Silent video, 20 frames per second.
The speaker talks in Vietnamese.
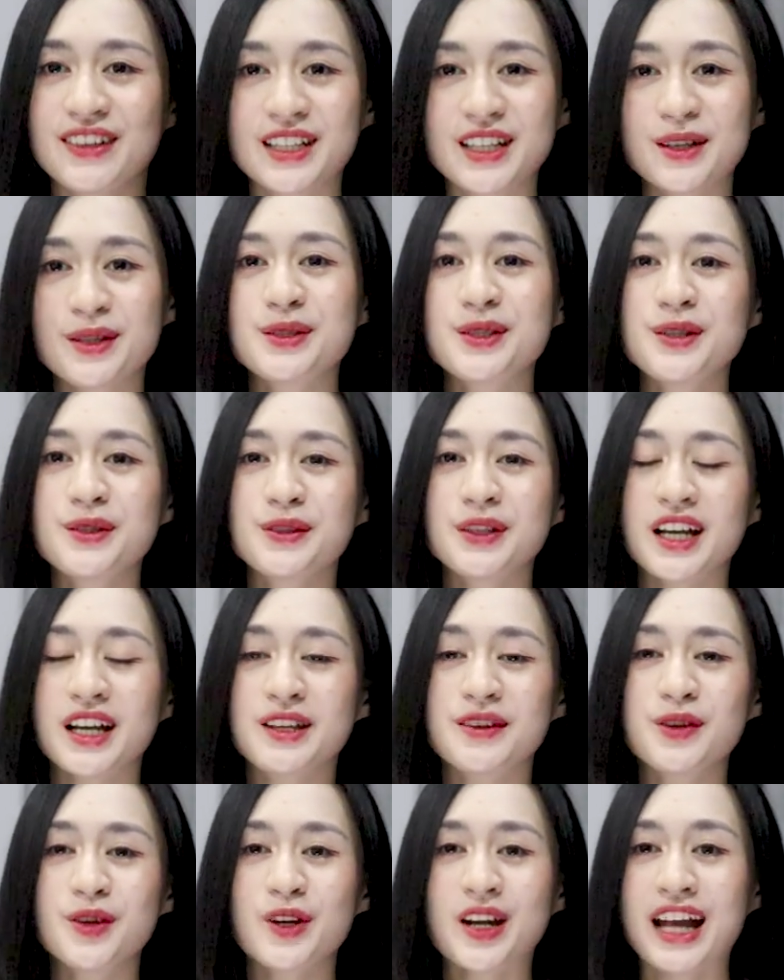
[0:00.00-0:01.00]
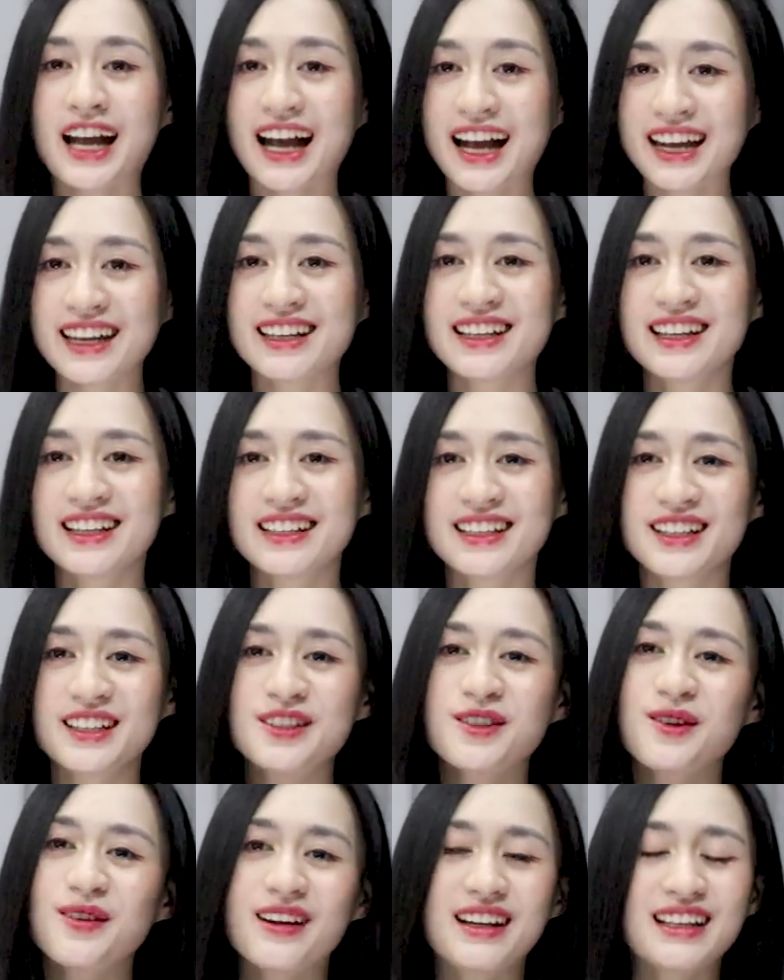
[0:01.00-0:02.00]
Và nếu như thấy video này hay thì
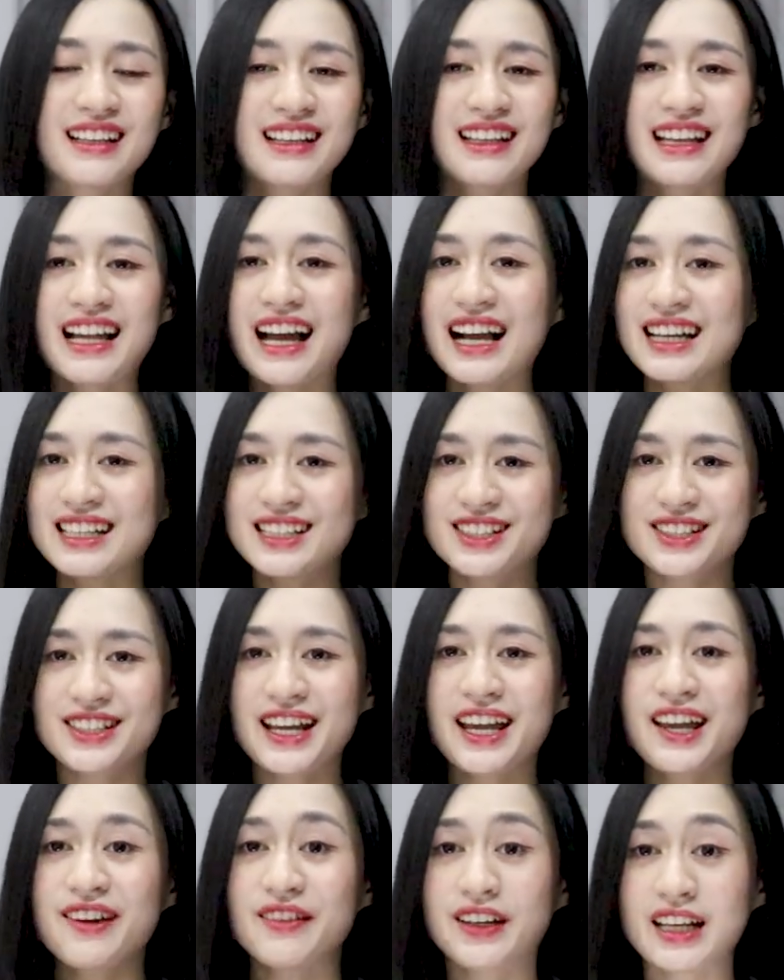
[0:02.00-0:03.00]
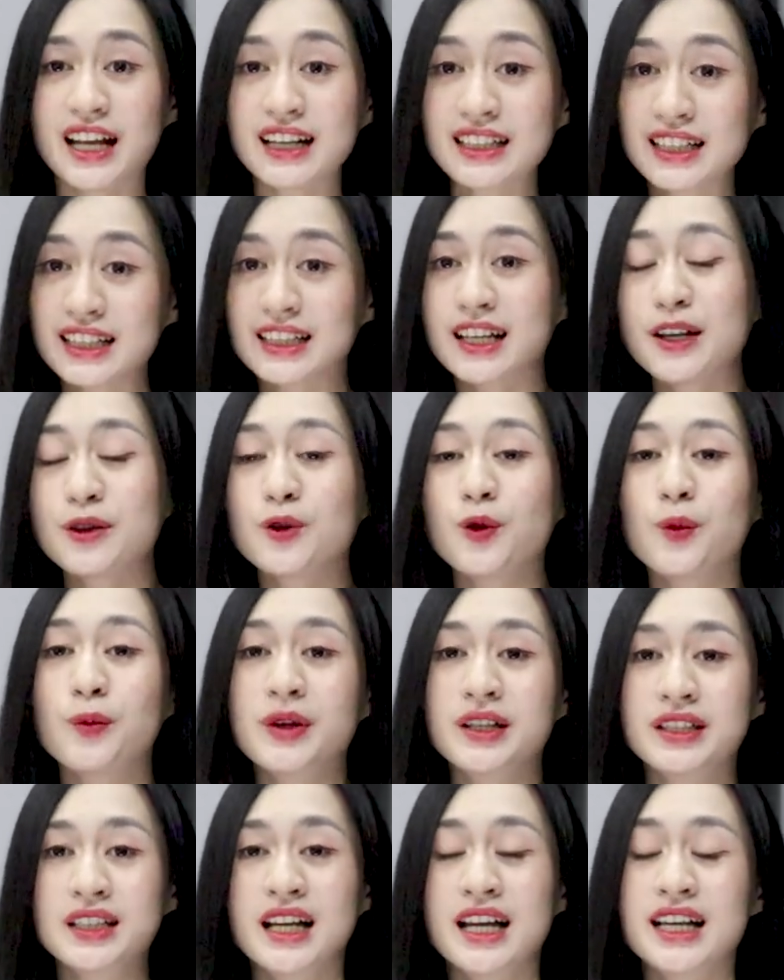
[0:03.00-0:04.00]
đừng quên like, share và đăng ký kênh của
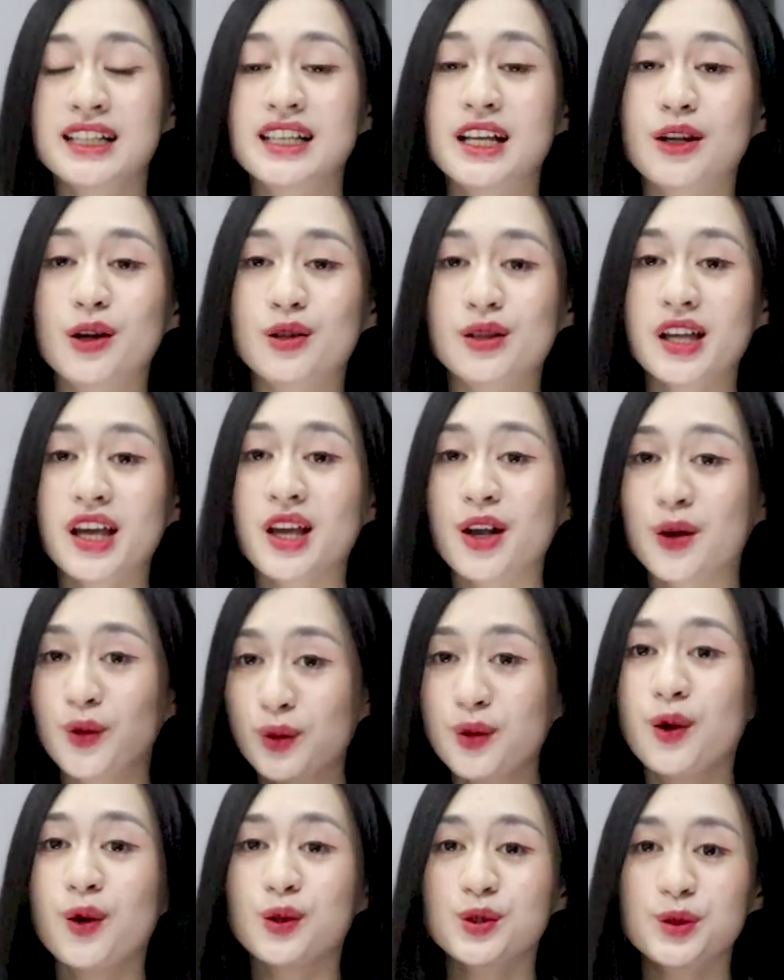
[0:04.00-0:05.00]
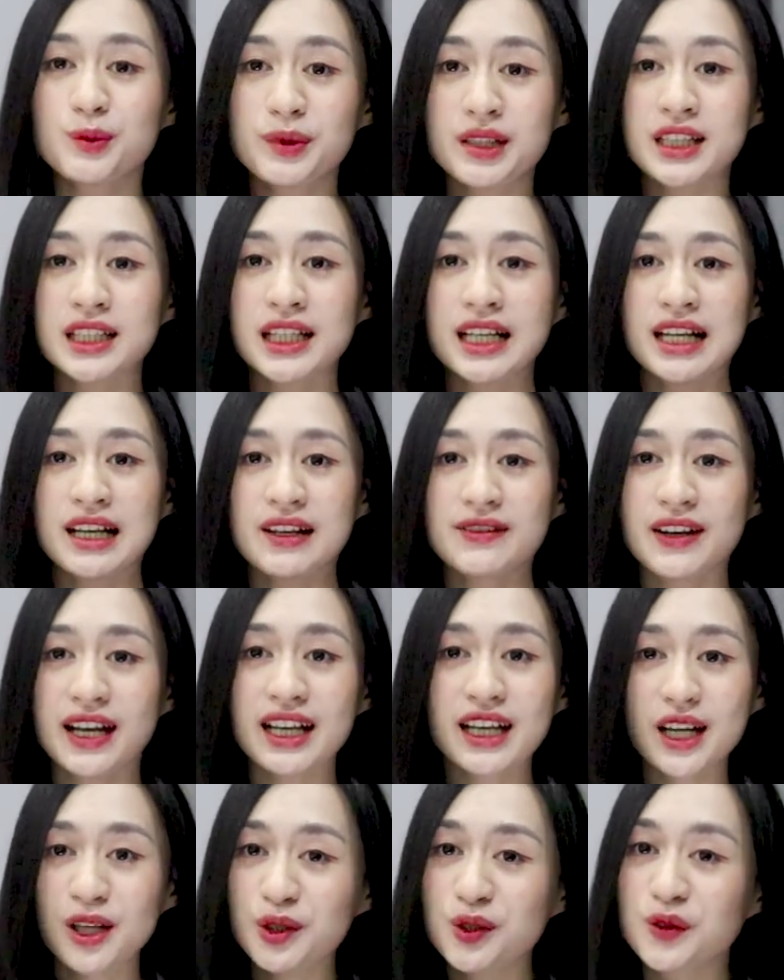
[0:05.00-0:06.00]
mình để có thể ủng hộ cho mình. Và
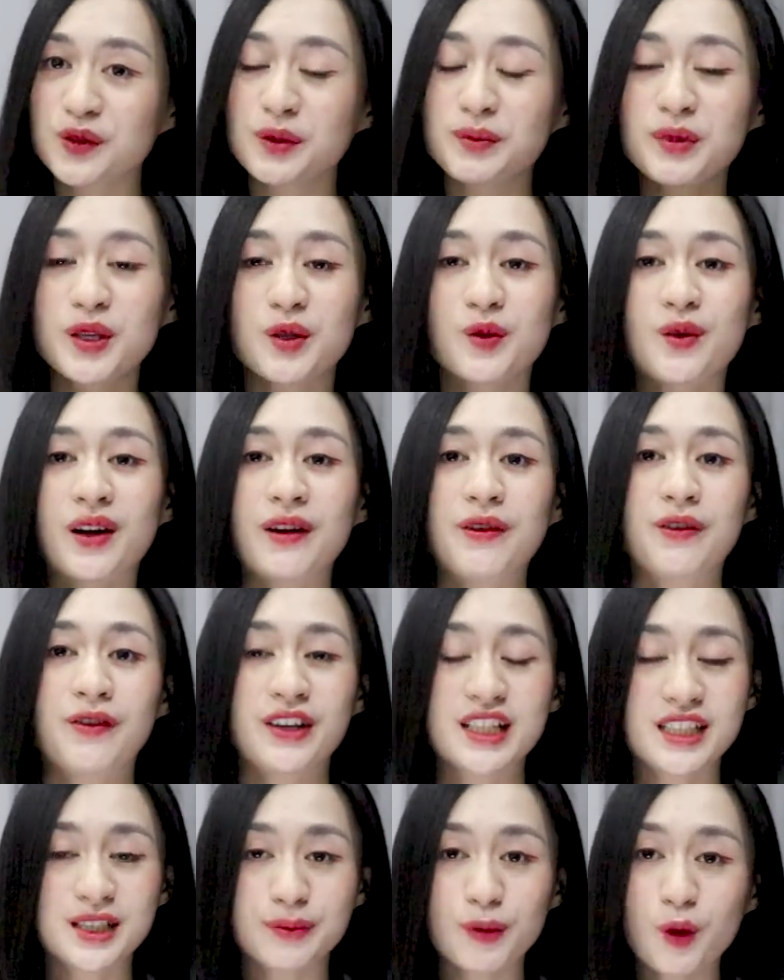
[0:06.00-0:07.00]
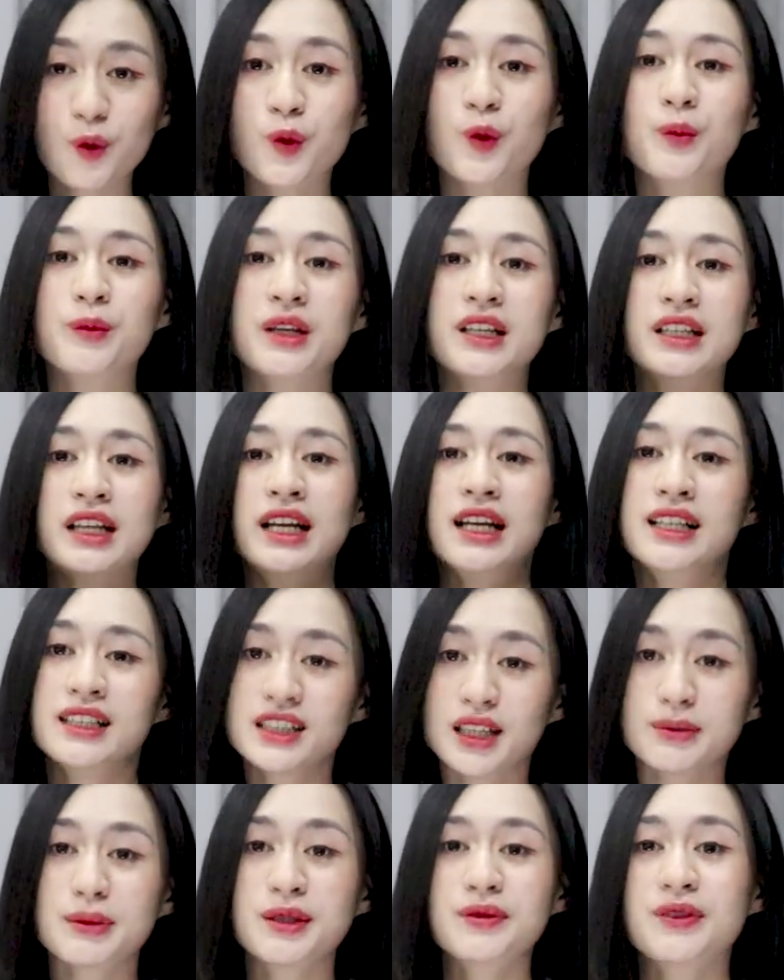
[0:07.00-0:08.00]
hãy kết nối với mình qua Facebook của mình,
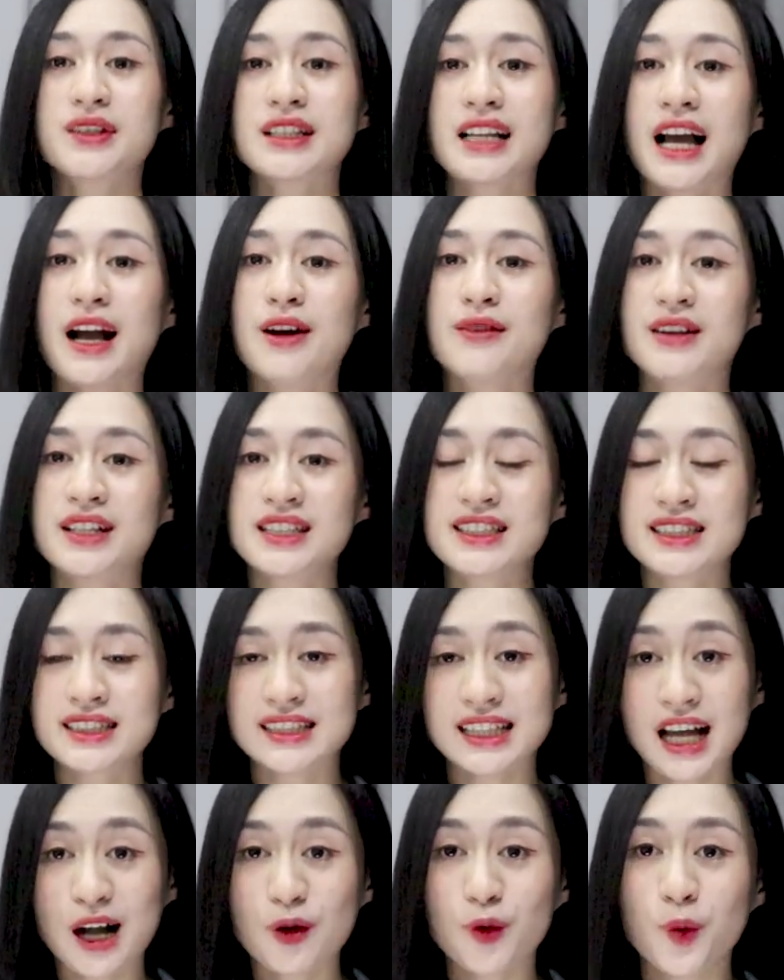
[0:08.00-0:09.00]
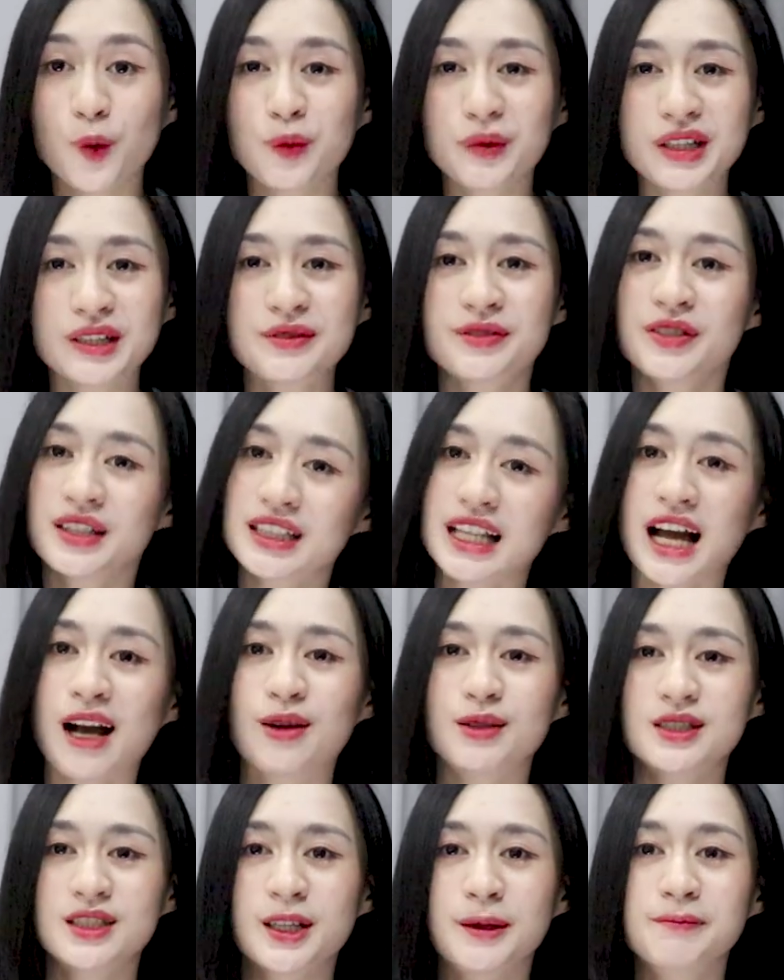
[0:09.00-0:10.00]
Trần Minh Phương Thảo, và Insta của mình
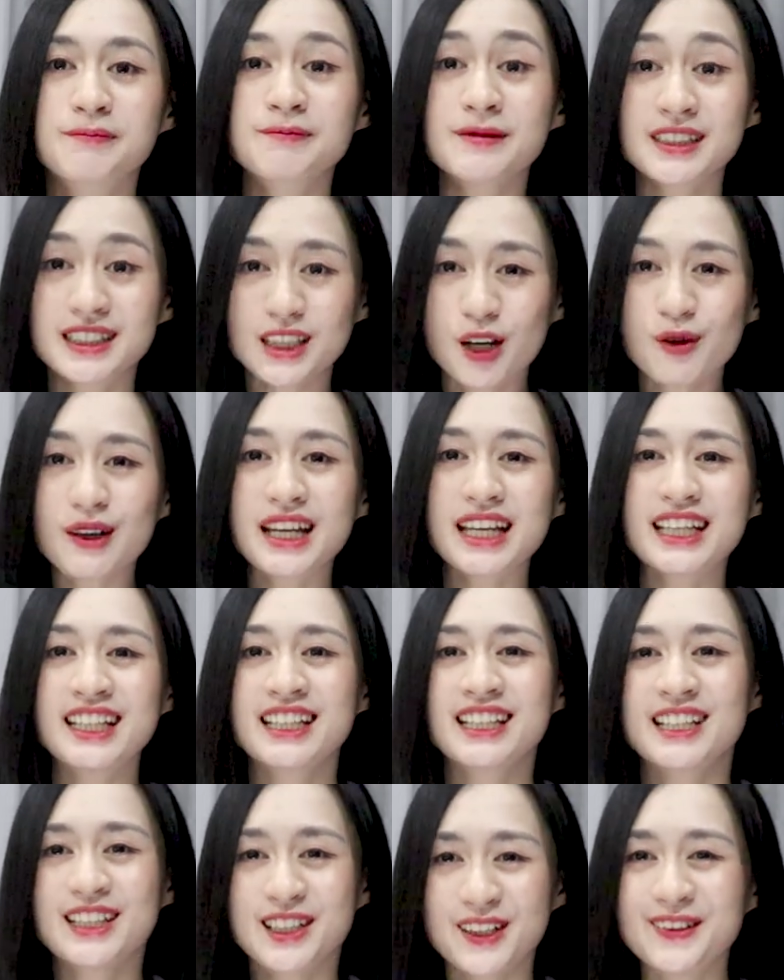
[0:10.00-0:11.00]
phuongthao chấm zoe.